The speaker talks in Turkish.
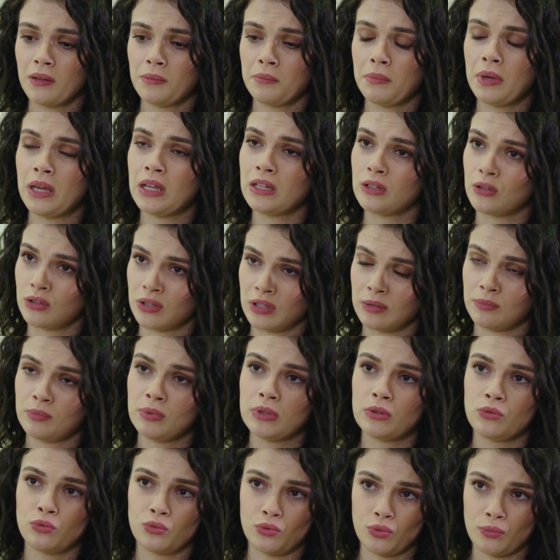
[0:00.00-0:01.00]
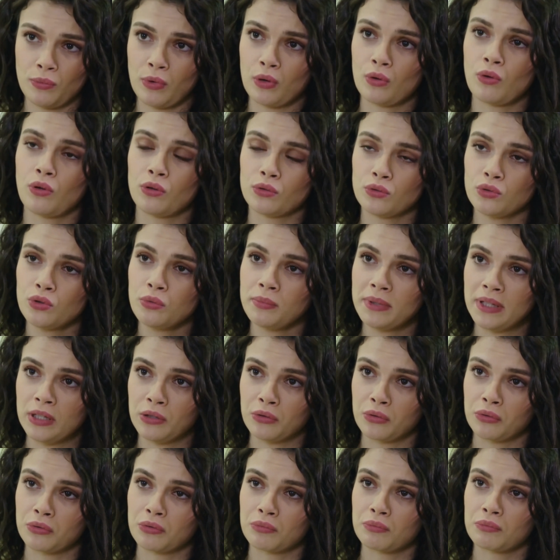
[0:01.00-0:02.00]
Beyninde bir tümör olduğunu
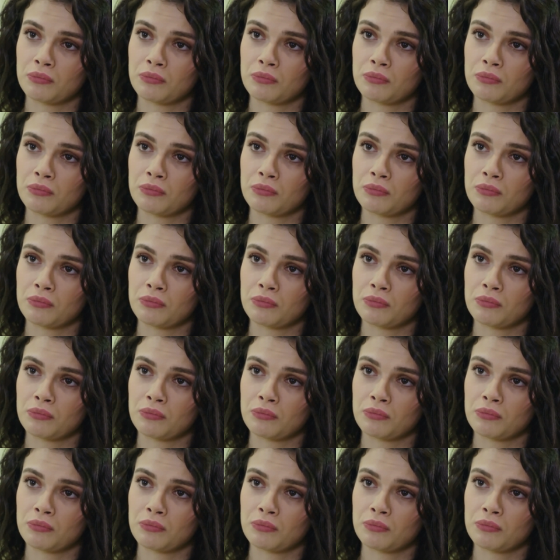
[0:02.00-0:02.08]
biliyorum.